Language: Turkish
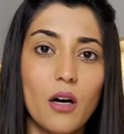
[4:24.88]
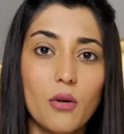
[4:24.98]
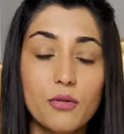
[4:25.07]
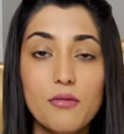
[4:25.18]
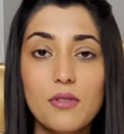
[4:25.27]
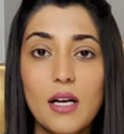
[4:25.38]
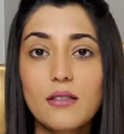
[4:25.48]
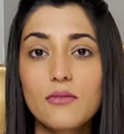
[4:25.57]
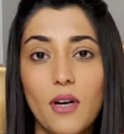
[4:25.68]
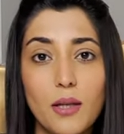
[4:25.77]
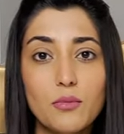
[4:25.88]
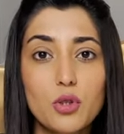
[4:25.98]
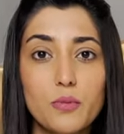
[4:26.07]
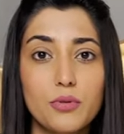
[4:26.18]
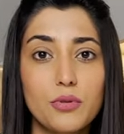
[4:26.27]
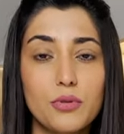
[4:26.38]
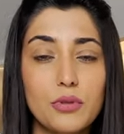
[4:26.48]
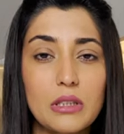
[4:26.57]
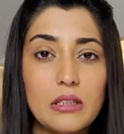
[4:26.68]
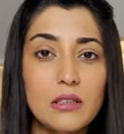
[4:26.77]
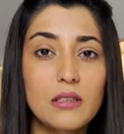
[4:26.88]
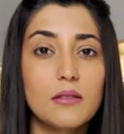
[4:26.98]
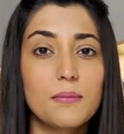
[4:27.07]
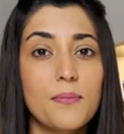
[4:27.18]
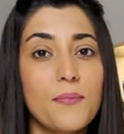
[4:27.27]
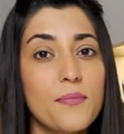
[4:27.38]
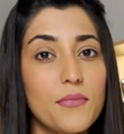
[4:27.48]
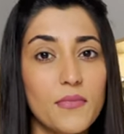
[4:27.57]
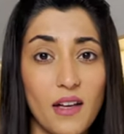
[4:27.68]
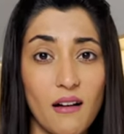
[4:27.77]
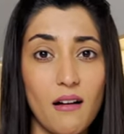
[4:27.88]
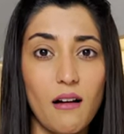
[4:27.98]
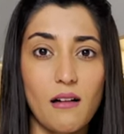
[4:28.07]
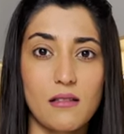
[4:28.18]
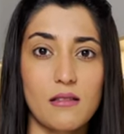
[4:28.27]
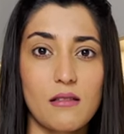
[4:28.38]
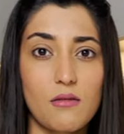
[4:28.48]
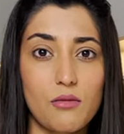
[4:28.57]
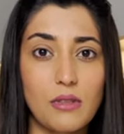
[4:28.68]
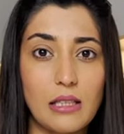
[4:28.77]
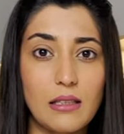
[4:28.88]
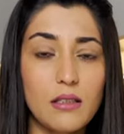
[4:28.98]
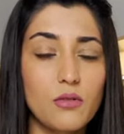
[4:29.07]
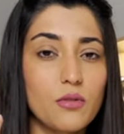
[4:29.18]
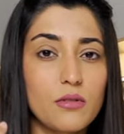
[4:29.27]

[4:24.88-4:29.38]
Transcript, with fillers: O yüzden Farm Drop'un ürünleri daha az süreli.